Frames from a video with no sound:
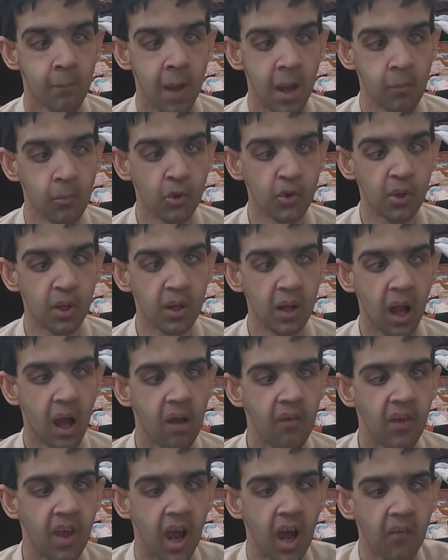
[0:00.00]
महमूद
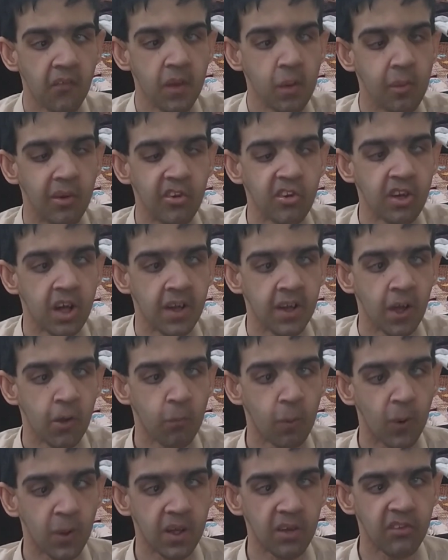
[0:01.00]
रियाज ने वही
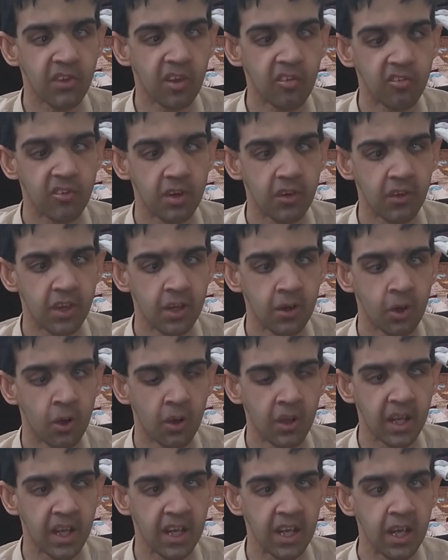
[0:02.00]
शानदार फोर्टी सिक्स रन की
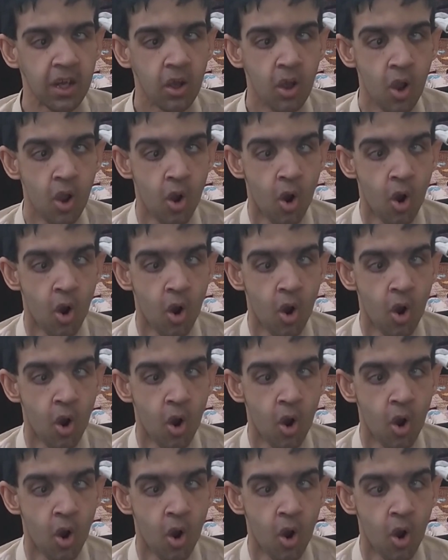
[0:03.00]
नौ खेली